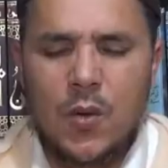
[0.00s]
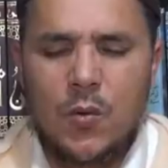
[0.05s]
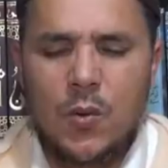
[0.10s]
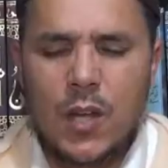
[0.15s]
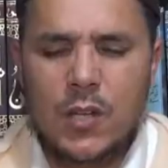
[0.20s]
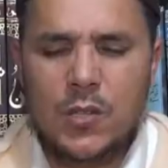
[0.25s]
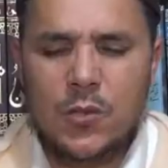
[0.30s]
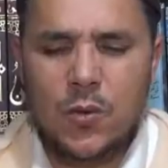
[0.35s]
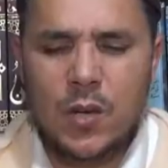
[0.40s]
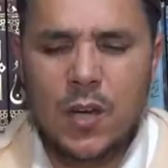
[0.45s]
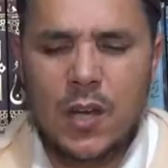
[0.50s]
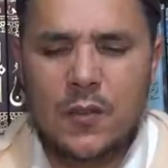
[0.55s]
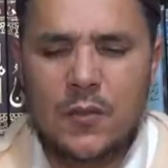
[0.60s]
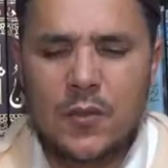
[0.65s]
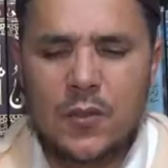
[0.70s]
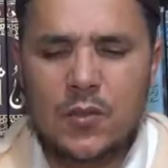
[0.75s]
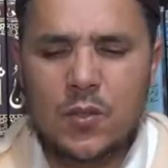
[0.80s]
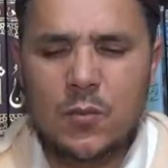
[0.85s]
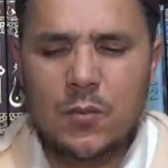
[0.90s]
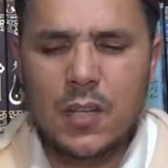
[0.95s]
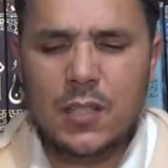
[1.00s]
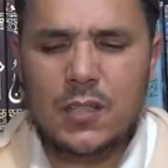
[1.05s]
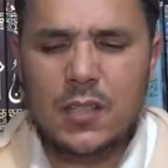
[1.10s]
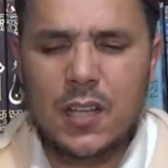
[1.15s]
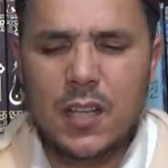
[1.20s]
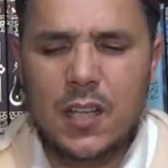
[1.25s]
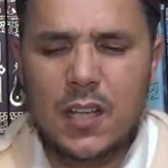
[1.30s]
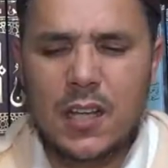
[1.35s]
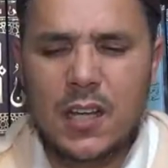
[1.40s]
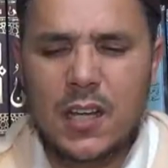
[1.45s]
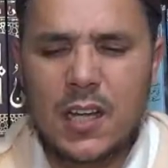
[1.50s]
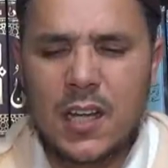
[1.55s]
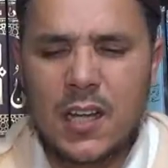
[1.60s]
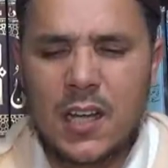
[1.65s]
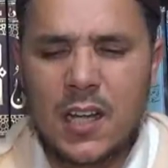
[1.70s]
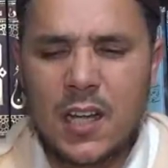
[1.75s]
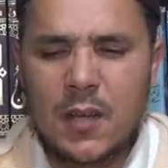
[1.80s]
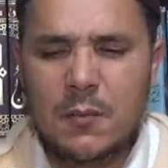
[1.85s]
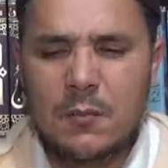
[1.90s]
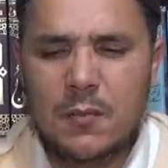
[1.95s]
واحشرنا في زمرة خير
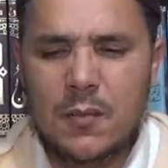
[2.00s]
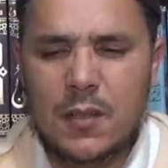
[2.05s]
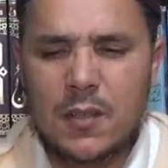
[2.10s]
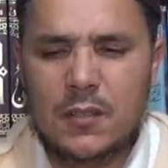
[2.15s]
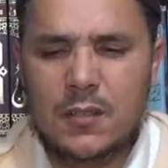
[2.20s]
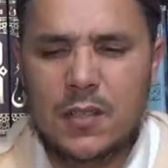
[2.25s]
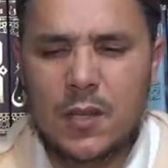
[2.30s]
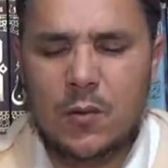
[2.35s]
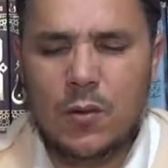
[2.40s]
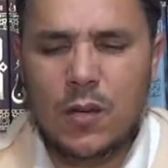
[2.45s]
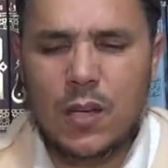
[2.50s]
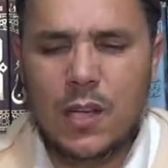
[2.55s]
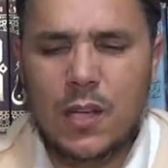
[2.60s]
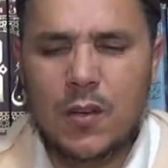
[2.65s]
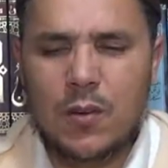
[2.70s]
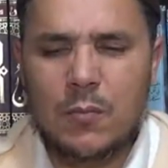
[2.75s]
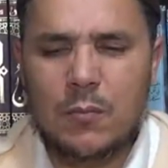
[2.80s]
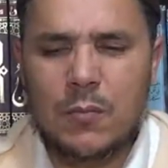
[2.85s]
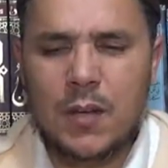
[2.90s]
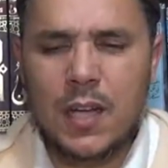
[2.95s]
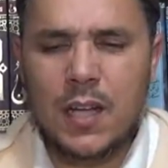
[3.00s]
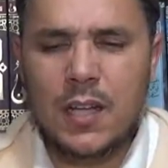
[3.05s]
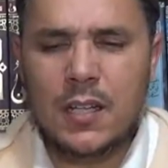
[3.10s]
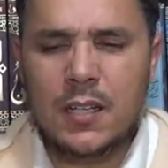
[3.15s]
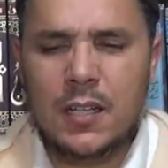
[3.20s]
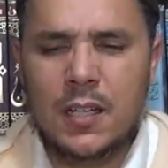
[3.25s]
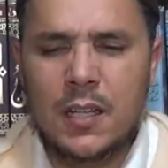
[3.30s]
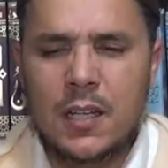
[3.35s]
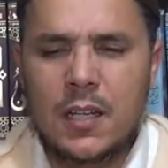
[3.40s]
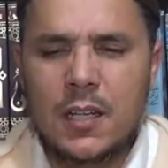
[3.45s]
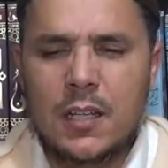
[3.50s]
الأنام نسألك اللهم أن